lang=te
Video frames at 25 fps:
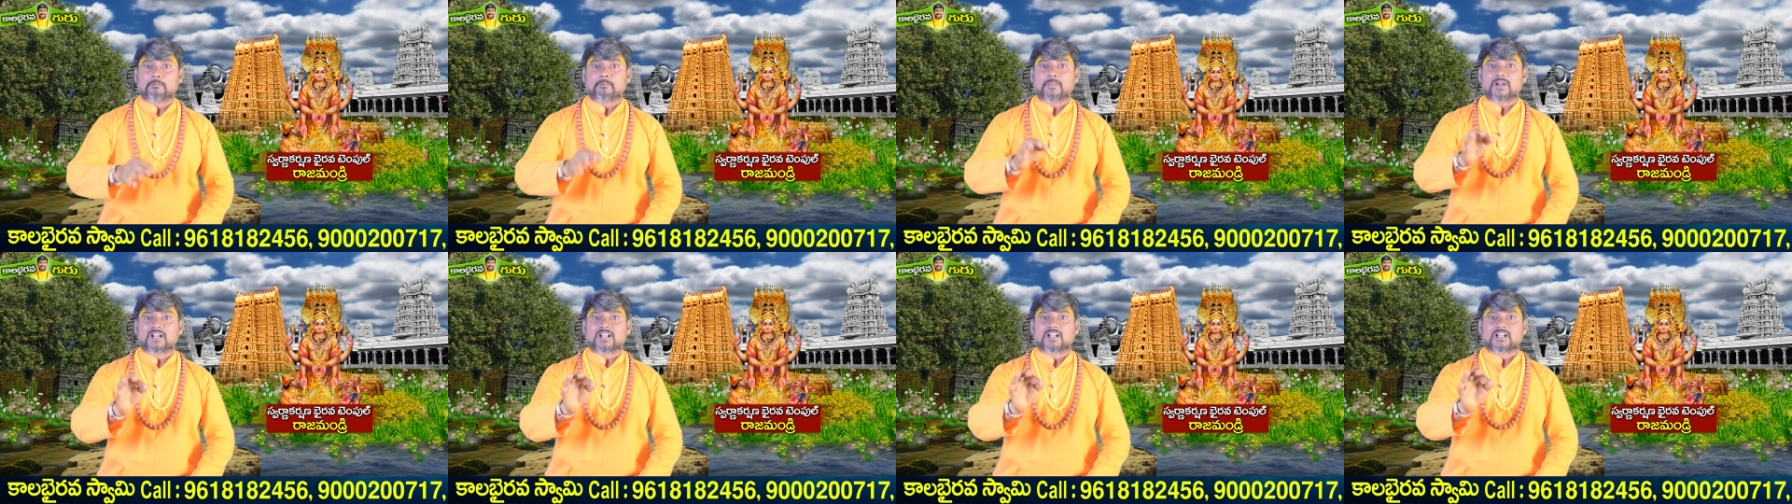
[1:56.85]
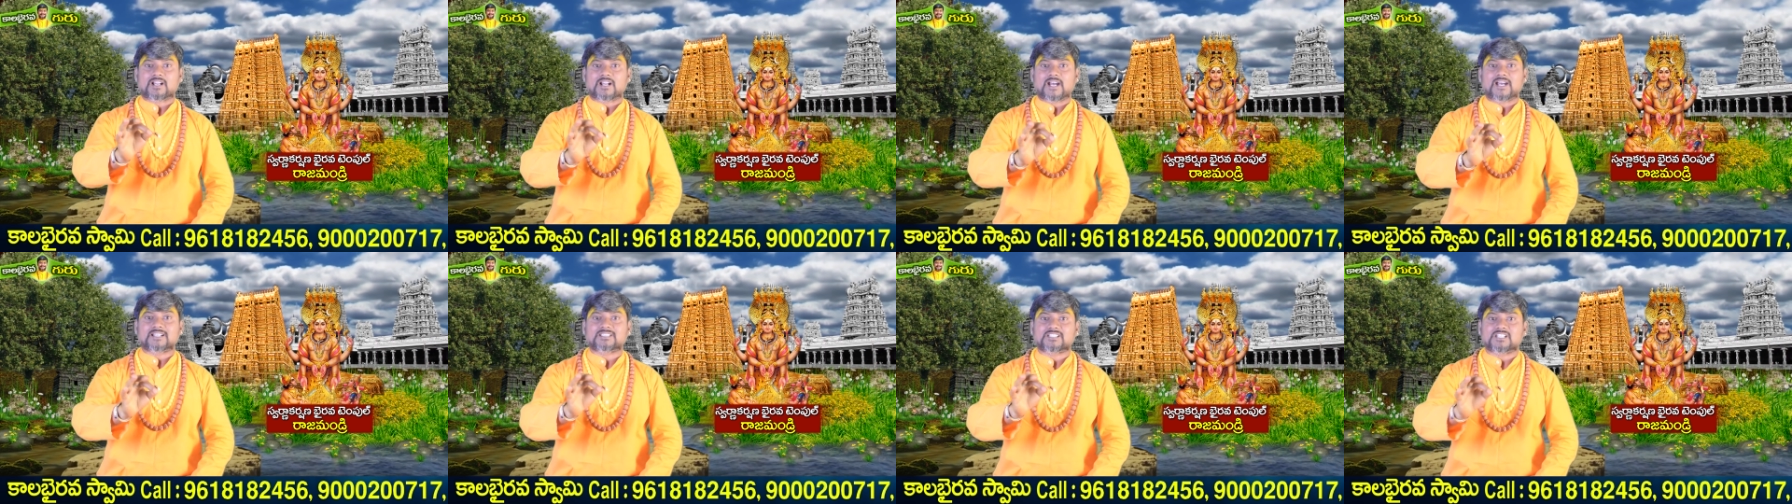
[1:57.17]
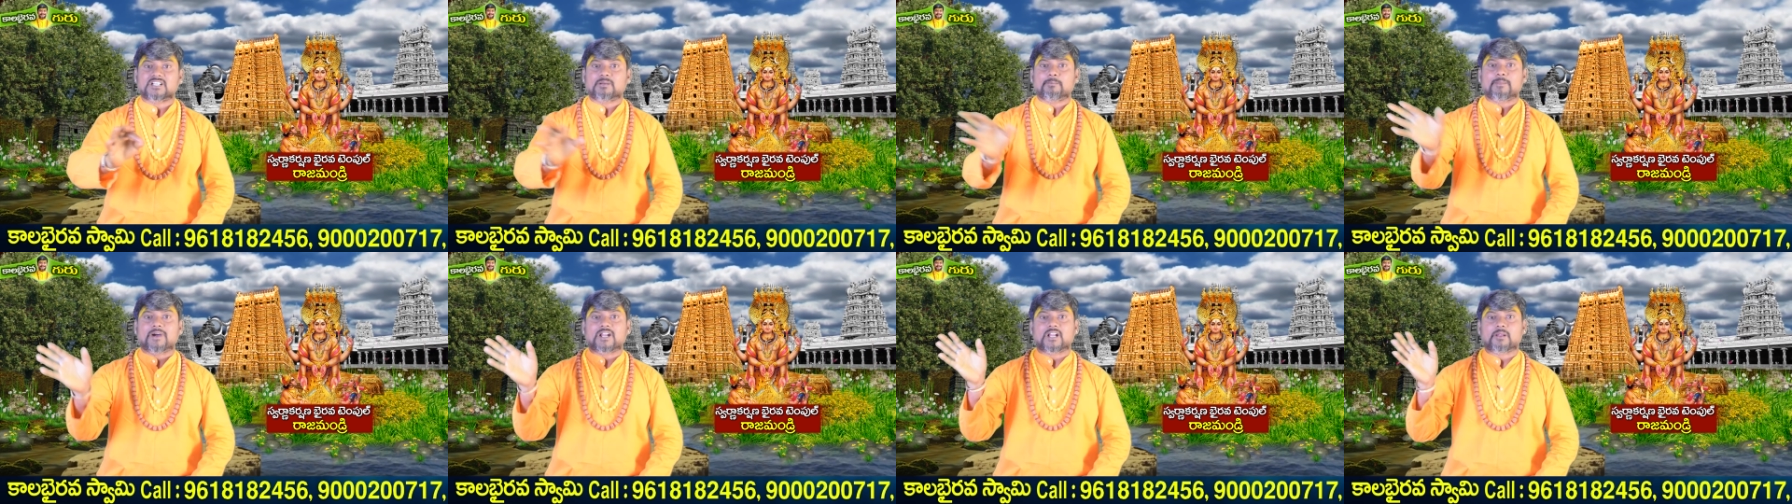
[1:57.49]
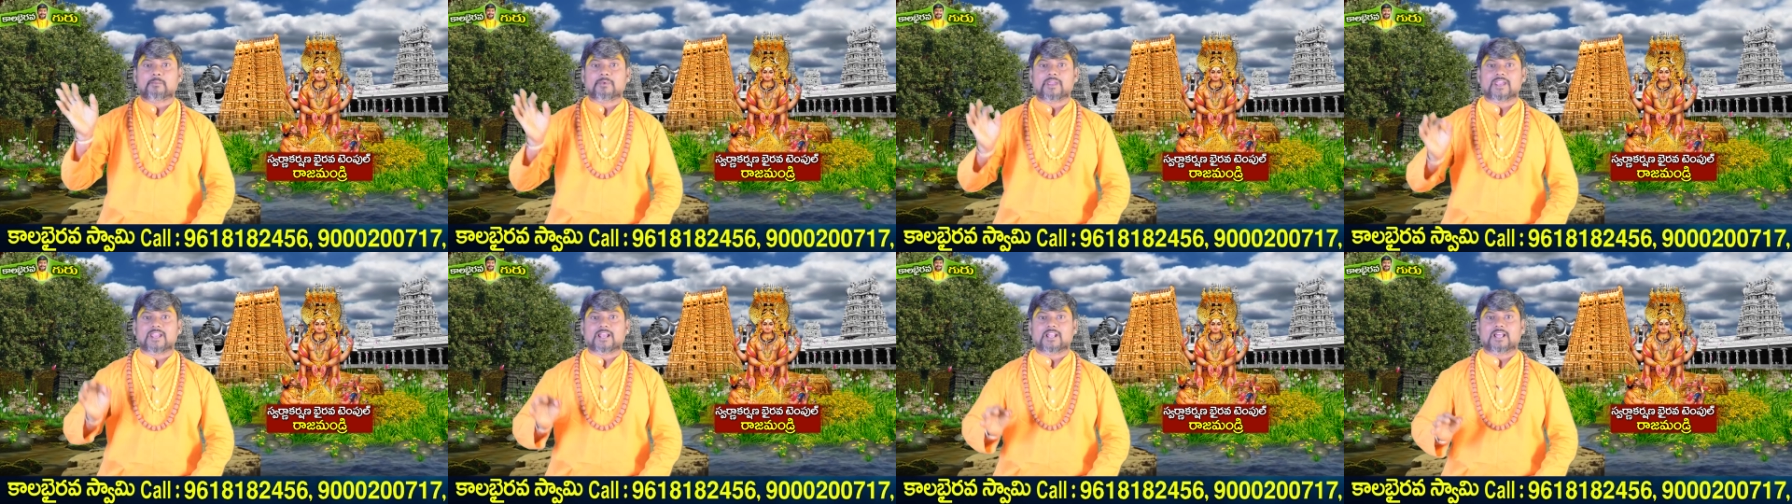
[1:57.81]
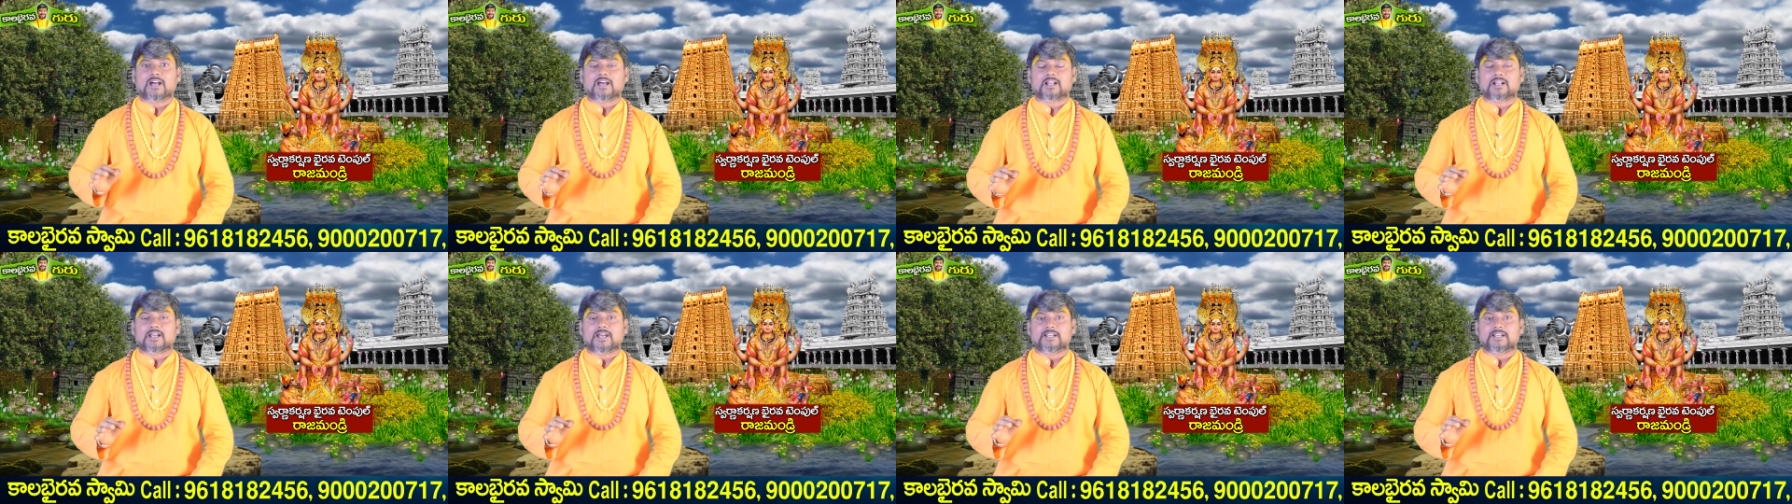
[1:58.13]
మన రాతను మనమే ఎలా